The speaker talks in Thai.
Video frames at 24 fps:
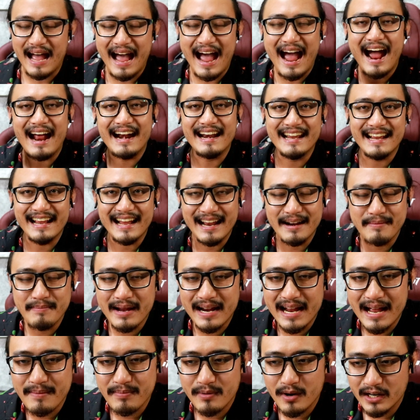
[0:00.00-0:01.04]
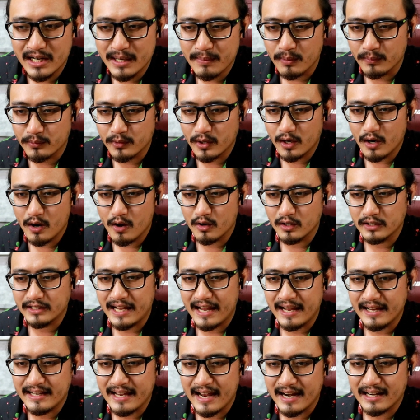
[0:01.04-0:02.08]
อ่านี่เห็นไหมครับ ก็ที่ผมทดลอง
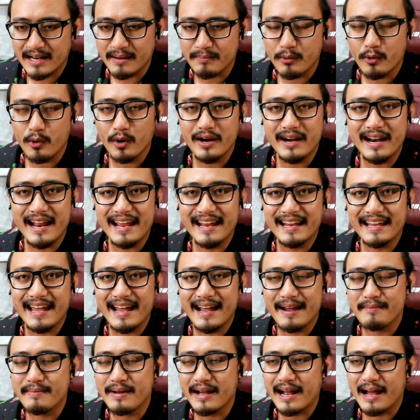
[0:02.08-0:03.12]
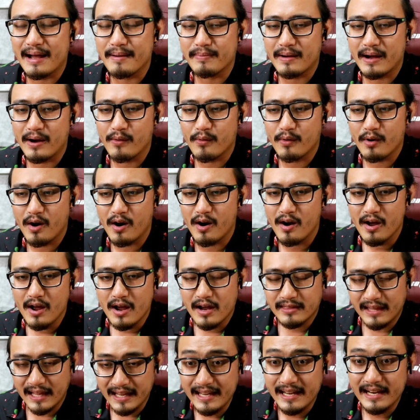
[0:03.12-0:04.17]
ใช้แชทกับคนในเกมนะครับเขาก็
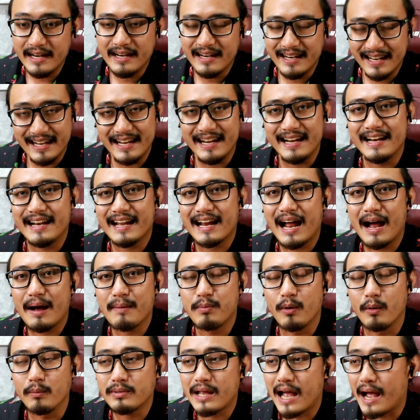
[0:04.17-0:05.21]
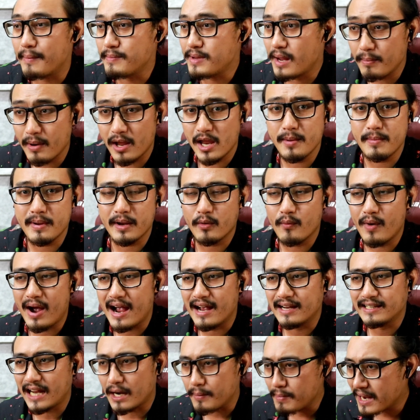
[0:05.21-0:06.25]
ได้ยินดีนะครับผมถามย้ำเล้วย่งอีกว่า
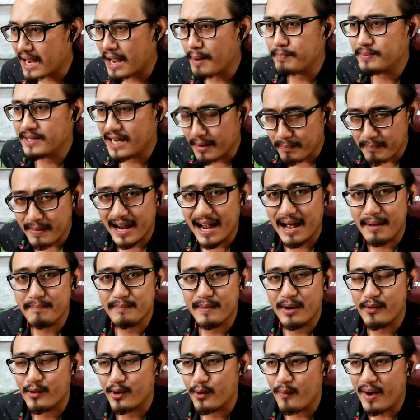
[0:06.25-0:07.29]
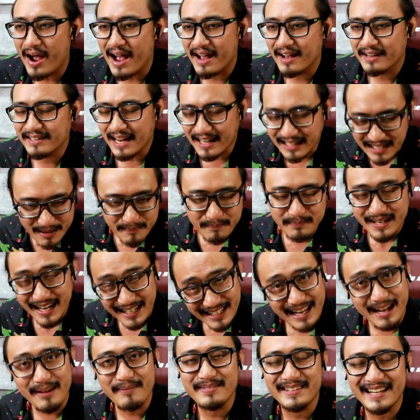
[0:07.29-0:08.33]
ชัดไหมครับชัดไหมครับเขาก็ว่าชัดครับ ชัด
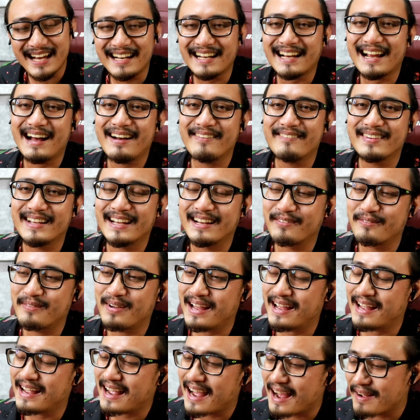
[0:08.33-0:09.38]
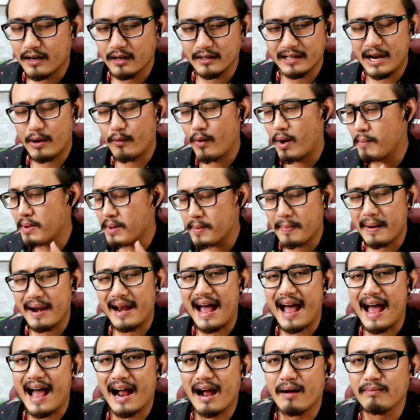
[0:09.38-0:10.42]
ครับชัดครับเห็นไหมครับก็แสดงว่ามีปัญ
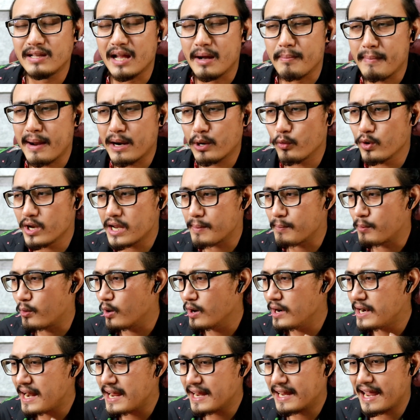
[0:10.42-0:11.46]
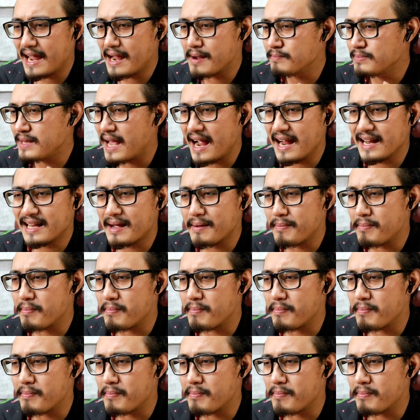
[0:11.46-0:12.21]
หาครับสามารถคุยกับคนในเกมได้ส